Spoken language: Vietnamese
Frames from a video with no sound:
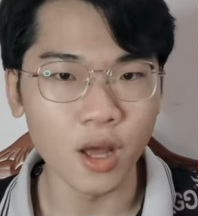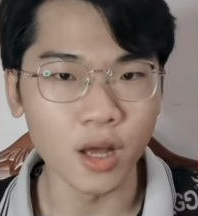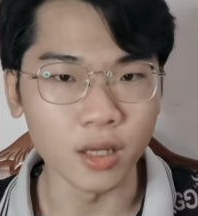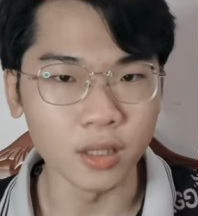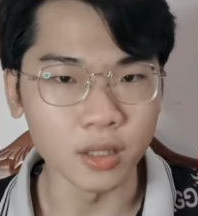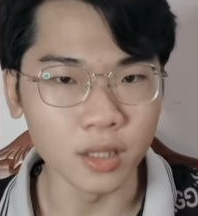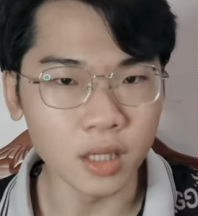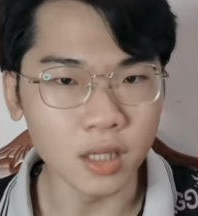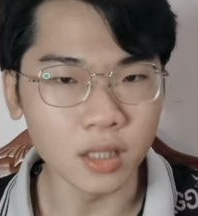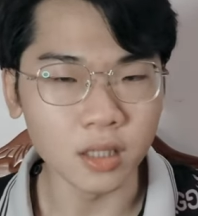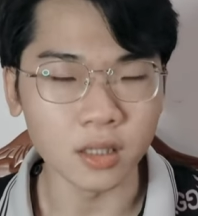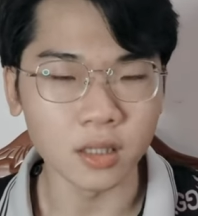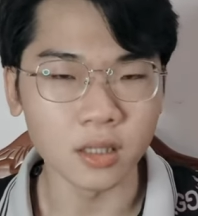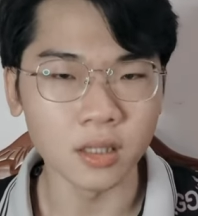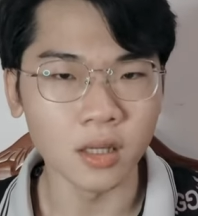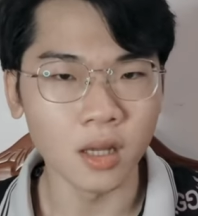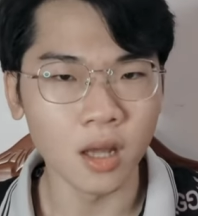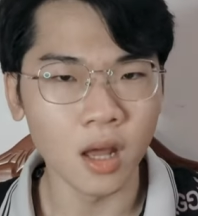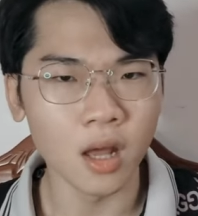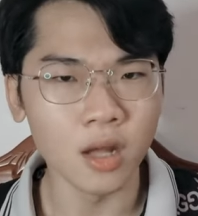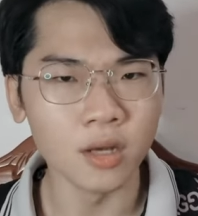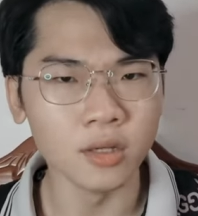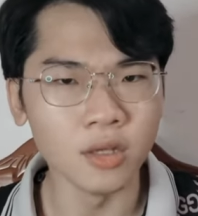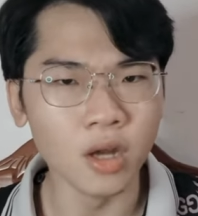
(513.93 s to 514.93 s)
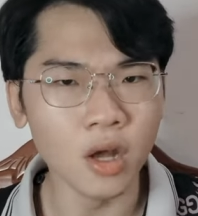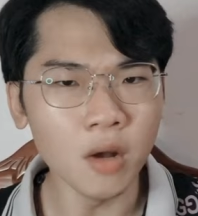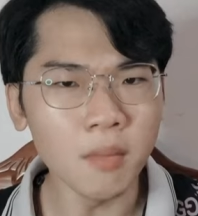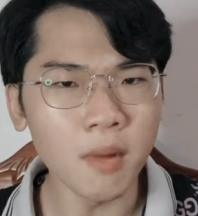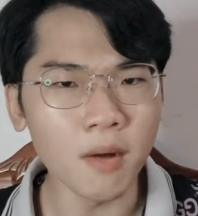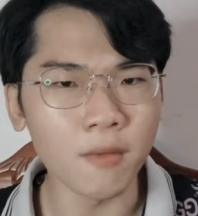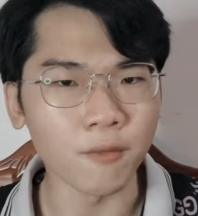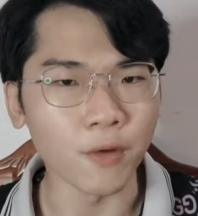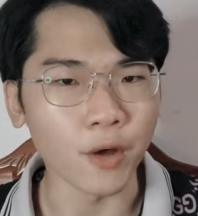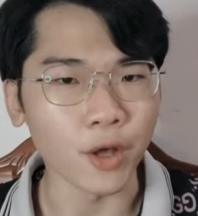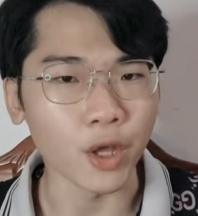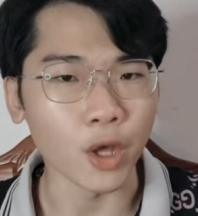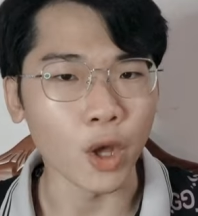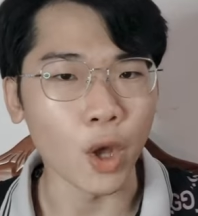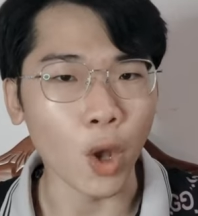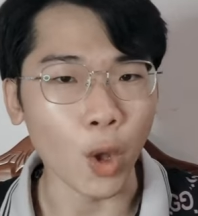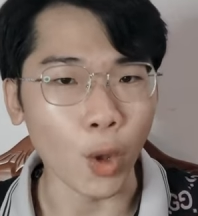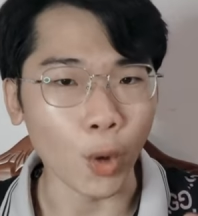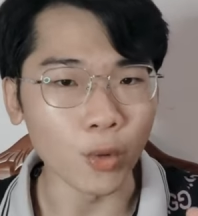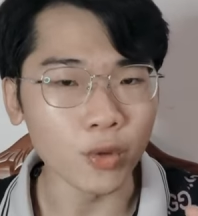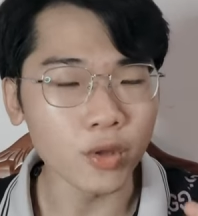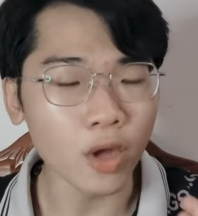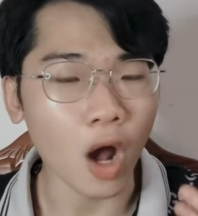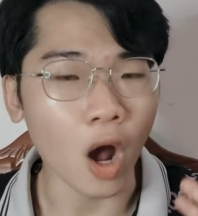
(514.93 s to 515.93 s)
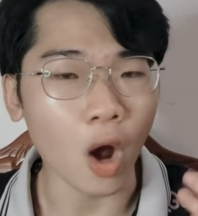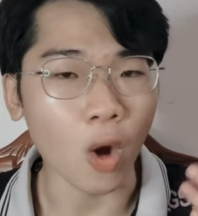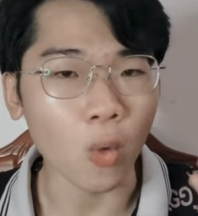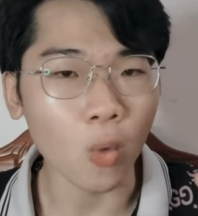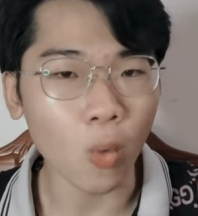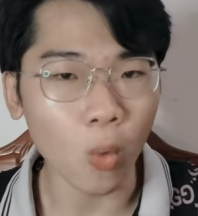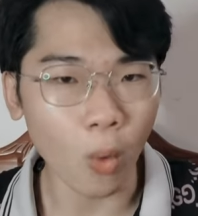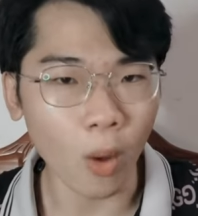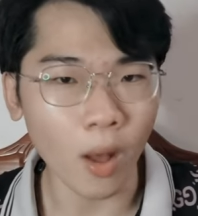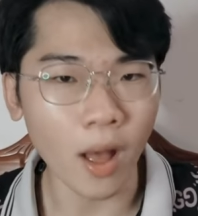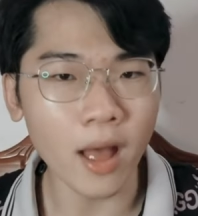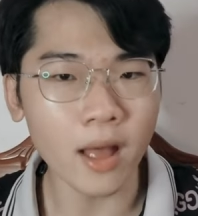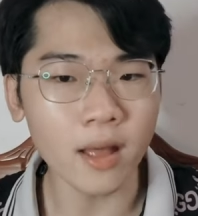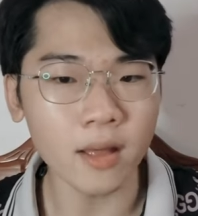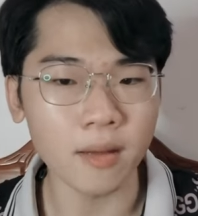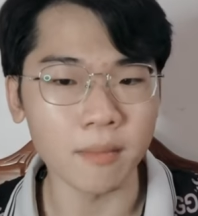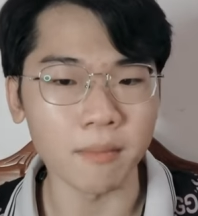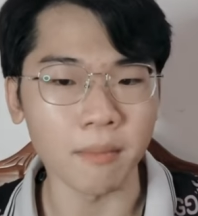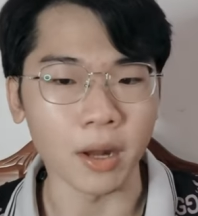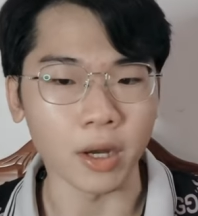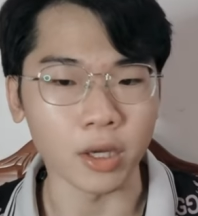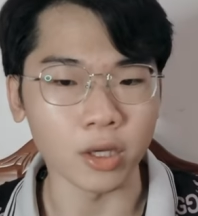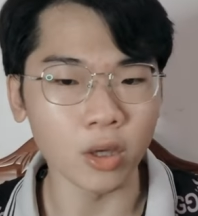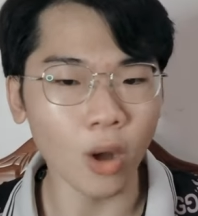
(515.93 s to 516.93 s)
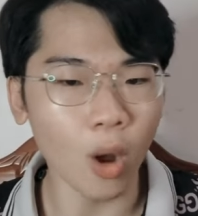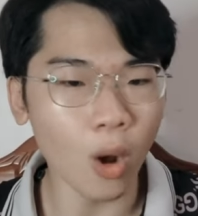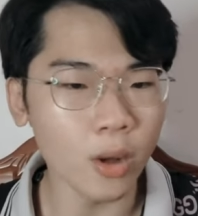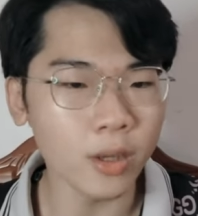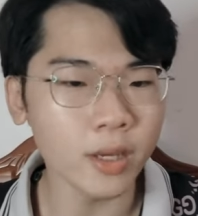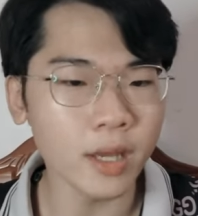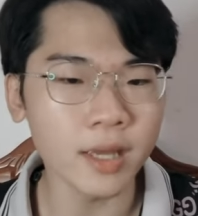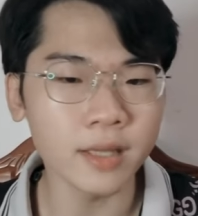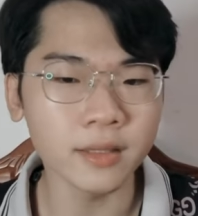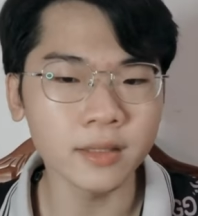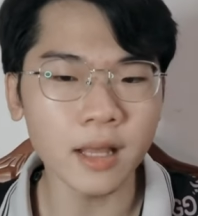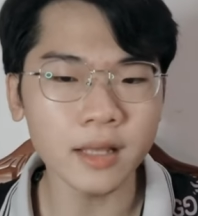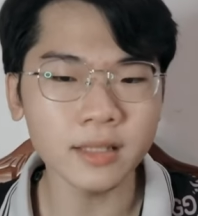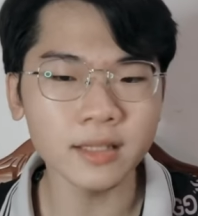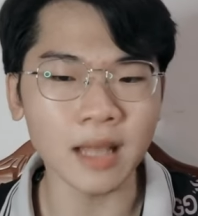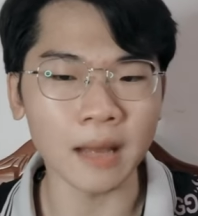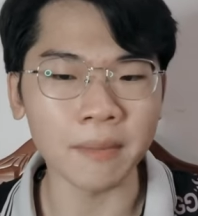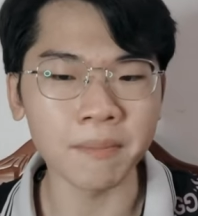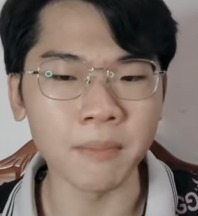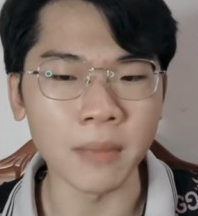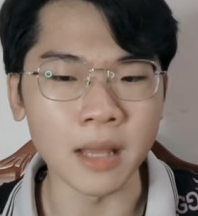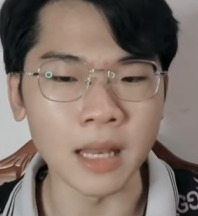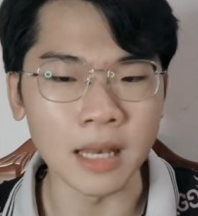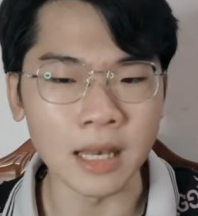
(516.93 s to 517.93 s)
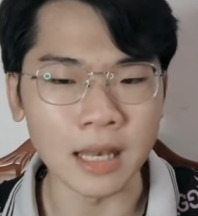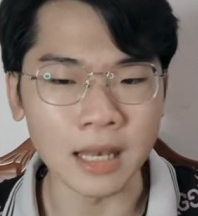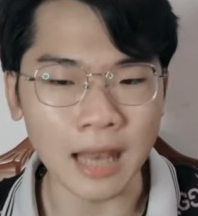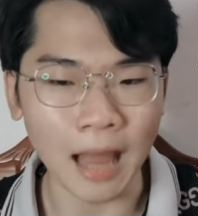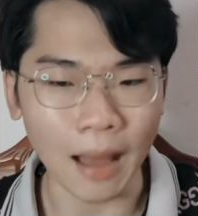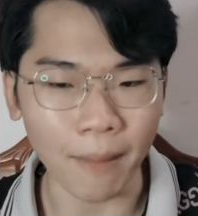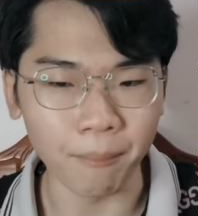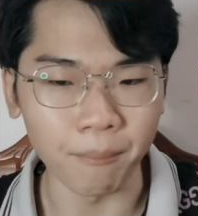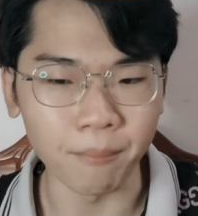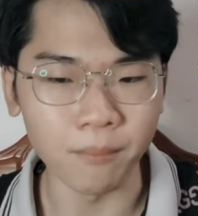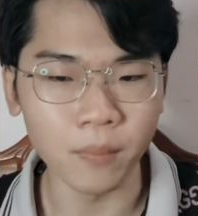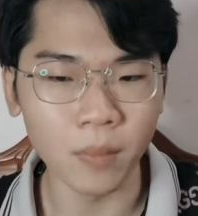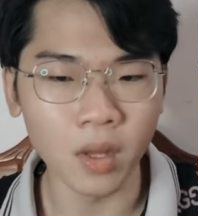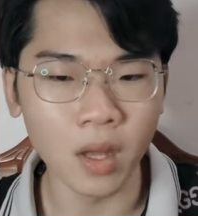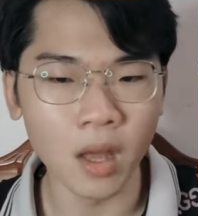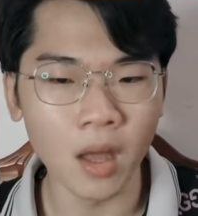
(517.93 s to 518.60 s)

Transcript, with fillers: Nhưng nếu mà vì hiểu cho họ quá mà đôi khi tác giả bị lậm,